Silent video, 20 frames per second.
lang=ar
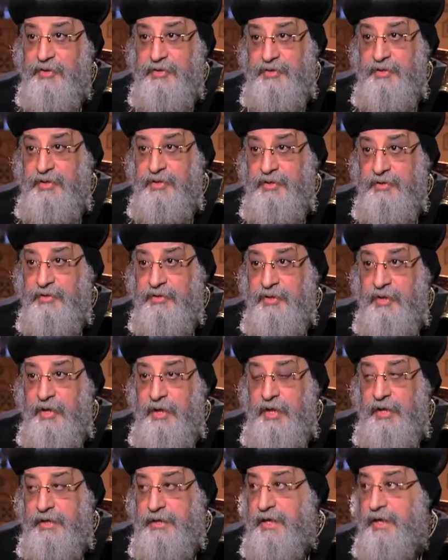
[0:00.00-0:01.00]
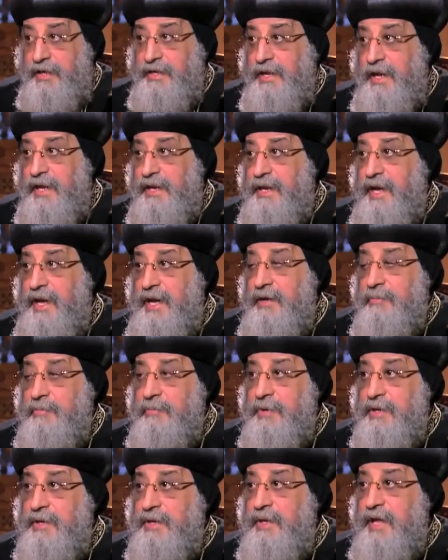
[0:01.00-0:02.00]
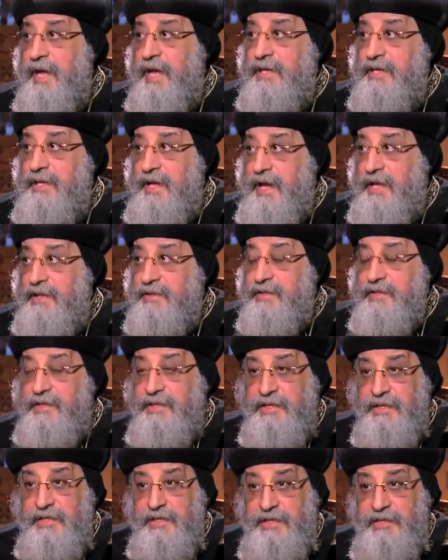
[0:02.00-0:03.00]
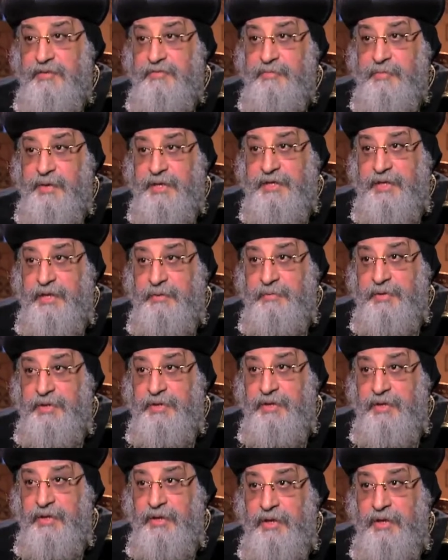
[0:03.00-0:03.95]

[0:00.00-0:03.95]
كتير يعني أنا أحب إن أي حد يجي لي في مكتبي